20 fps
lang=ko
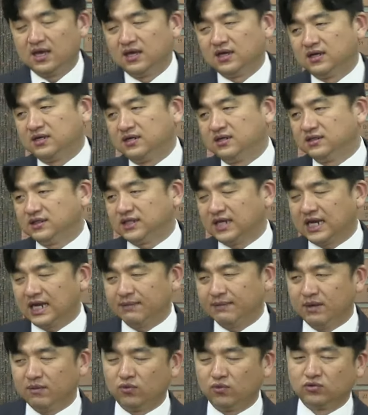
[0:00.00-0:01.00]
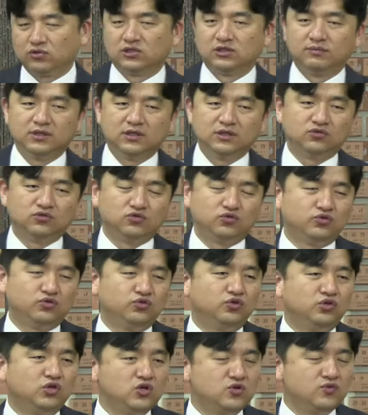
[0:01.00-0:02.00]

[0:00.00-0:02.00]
그 사람의 모습이 주를